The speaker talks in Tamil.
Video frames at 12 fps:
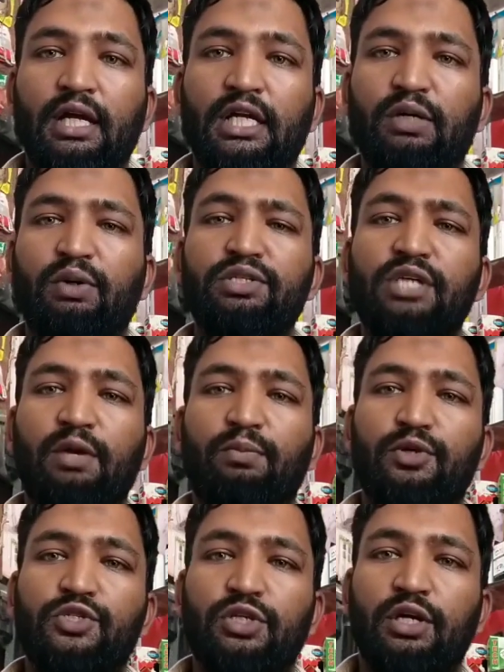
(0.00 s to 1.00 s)
எட்டு வருஷம் ஆகி
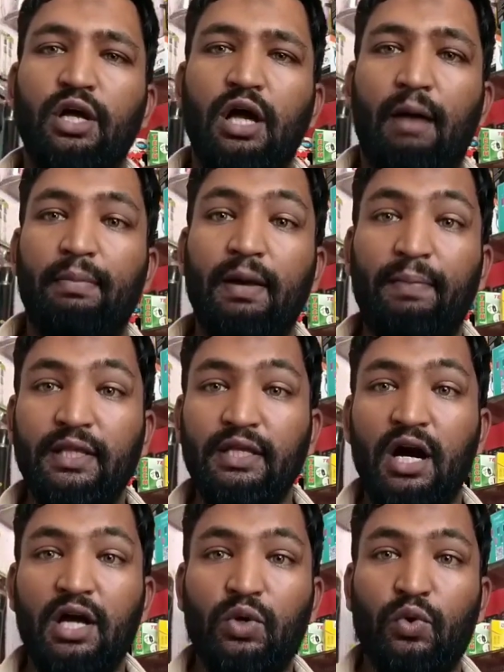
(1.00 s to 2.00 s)
போச்சு அப்படின்னா
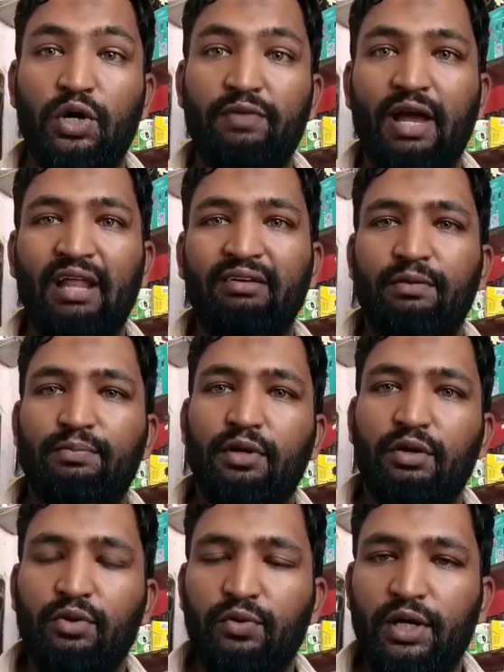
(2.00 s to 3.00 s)
பதினாறு கோடி
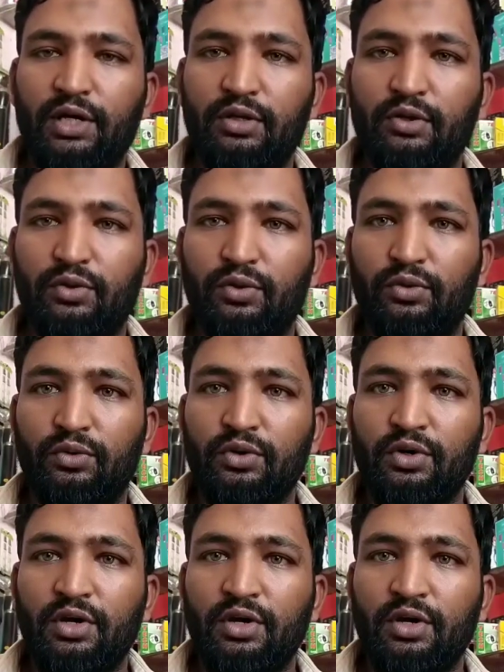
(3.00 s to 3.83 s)
வேலைவாய்ப்புகளை உருவாக்கி இருக்கணும்